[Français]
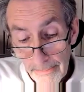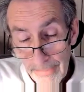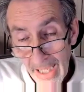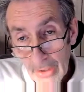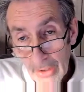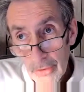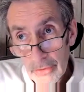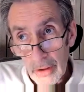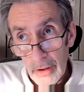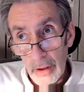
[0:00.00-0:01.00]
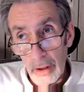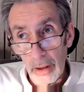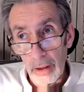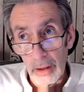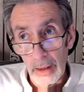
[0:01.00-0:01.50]
Par contre,
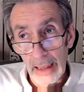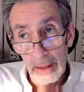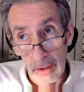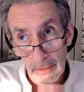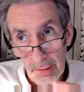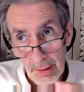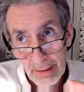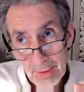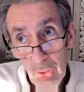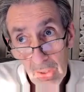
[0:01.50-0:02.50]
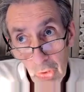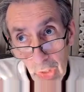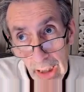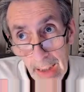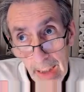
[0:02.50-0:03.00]
alors, ou
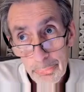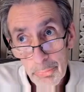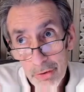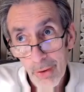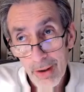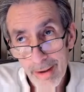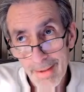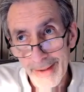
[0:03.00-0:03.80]
alors un peu plus loin,